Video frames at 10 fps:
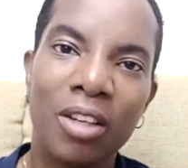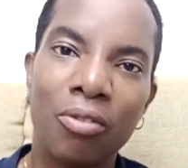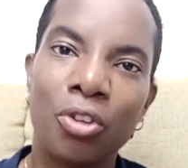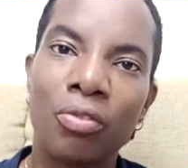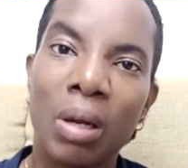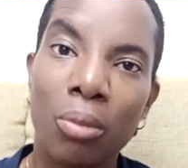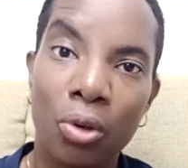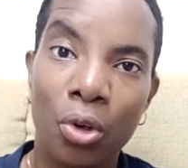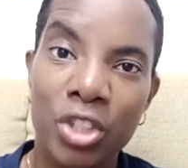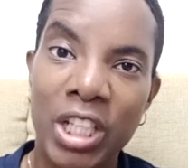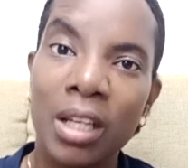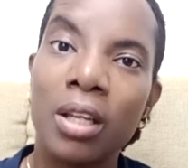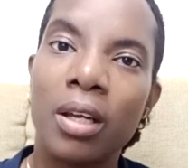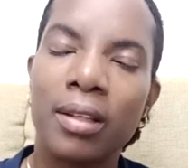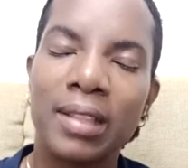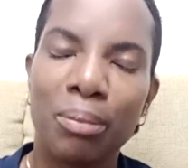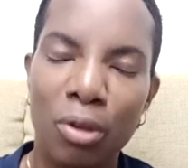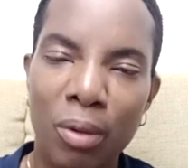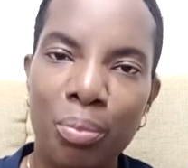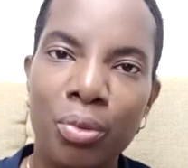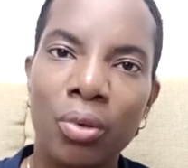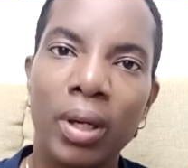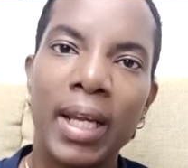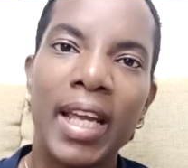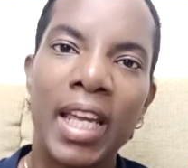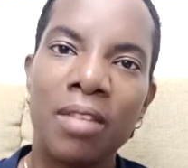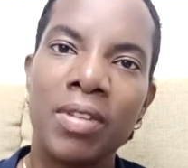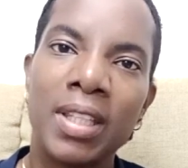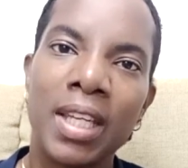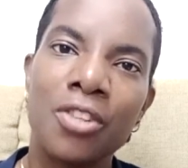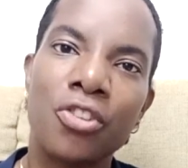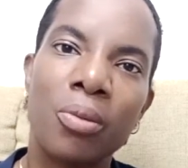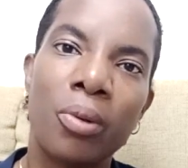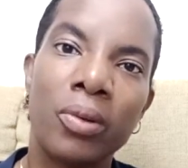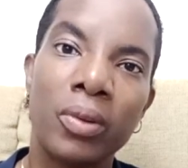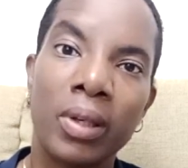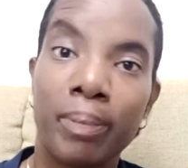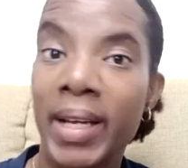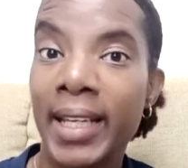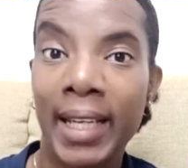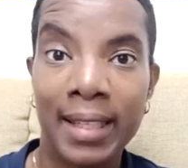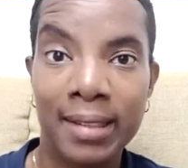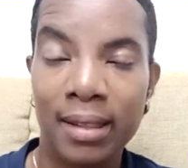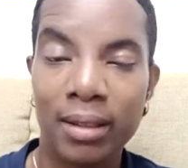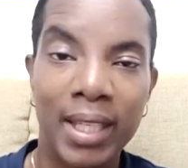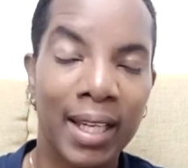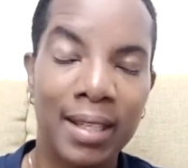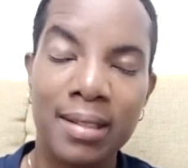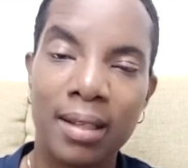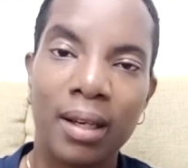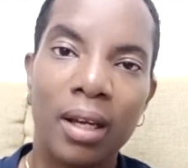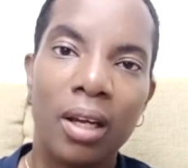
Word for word: ils vont devoir m'enclencher simplement pour éviter justement euh, bah, les risques, des risques.